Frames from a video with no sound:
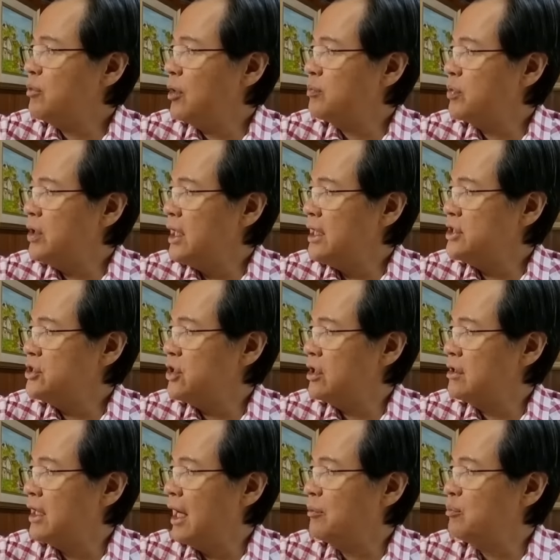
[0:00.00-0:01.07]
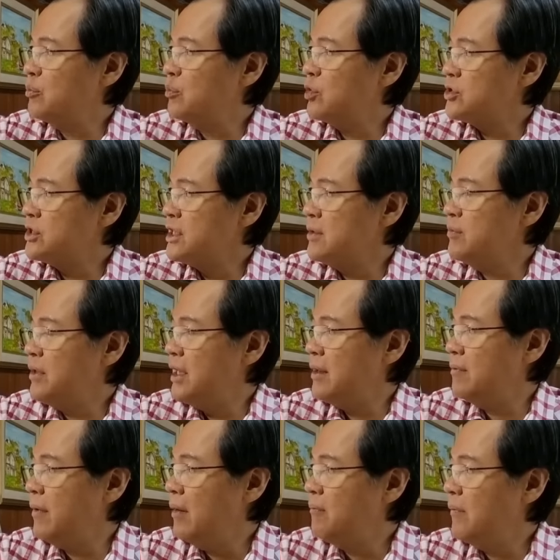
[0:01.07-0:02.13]
population ang
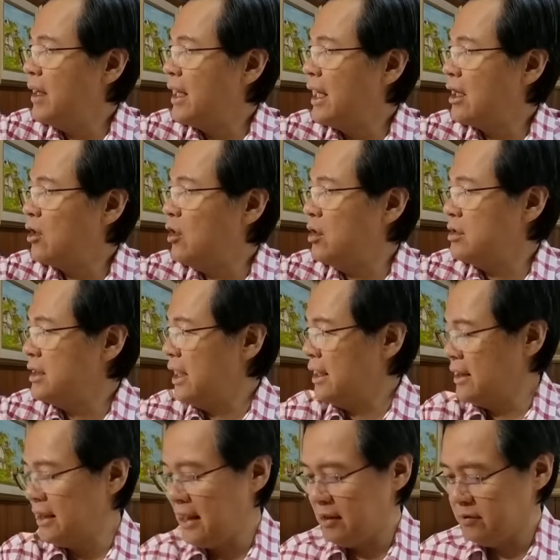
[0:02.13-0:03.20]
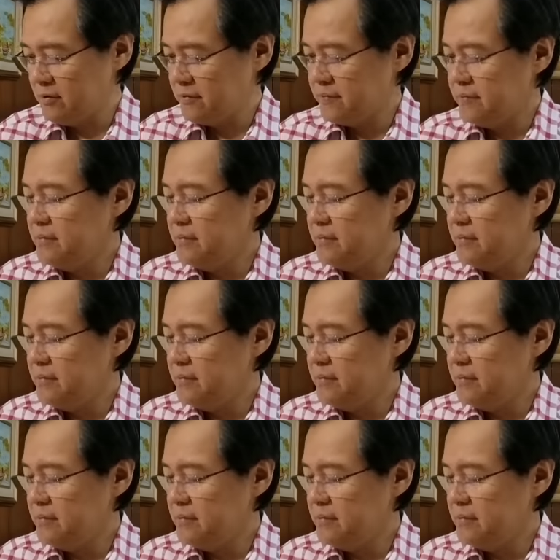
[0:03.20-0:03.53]
posible magkaroon ng gout.